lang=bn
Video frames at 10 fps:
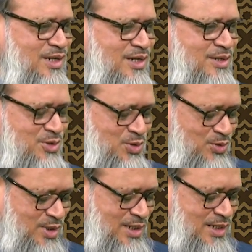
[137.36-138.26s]
আল্লাহ
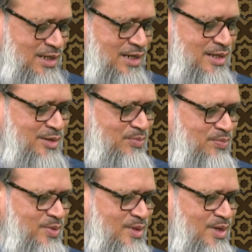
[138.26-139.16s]
রসুলহিল করিম
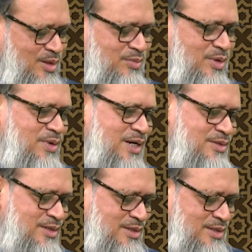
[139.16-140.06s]
আম্মাবাদ
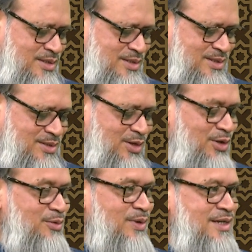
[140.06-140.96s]

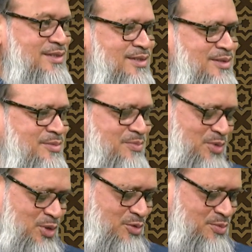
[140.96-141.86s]
ধন্যবাদ প্রিয়